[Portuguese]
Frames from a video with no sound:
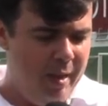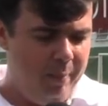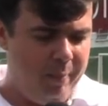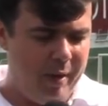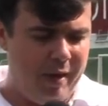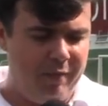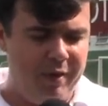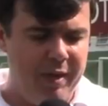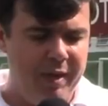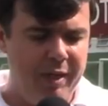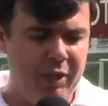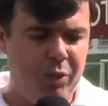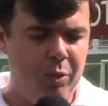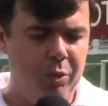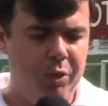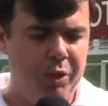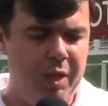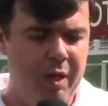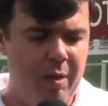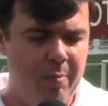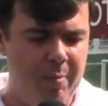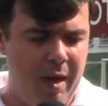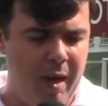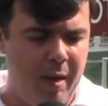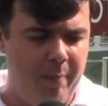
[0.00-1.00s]
Para Vinícius
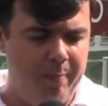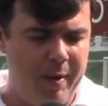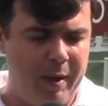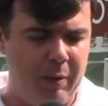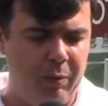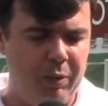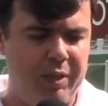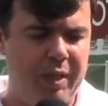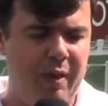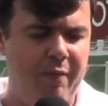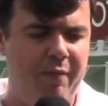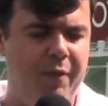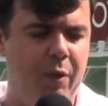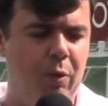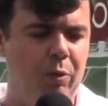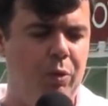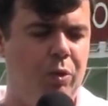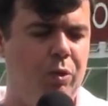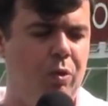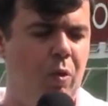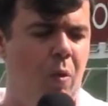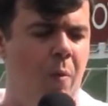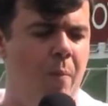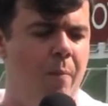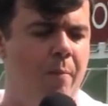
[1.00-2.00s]
Lima, para o
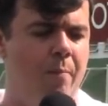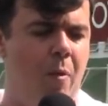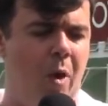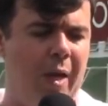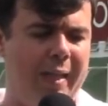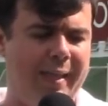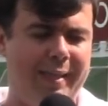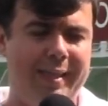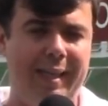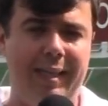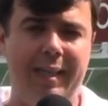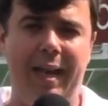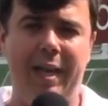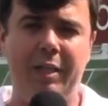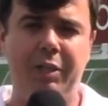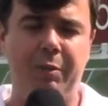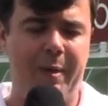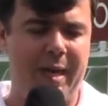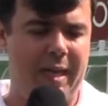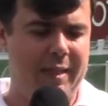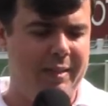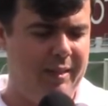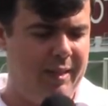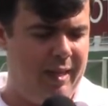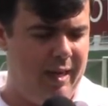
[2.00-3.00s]
Zevilson Mota, lá de
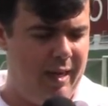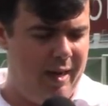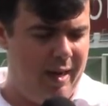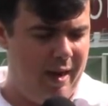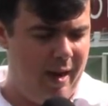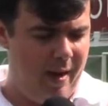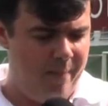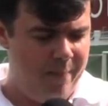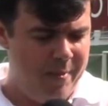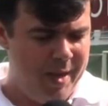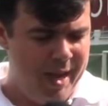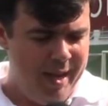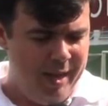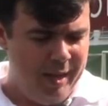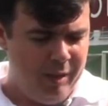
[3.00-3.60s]
Brasília.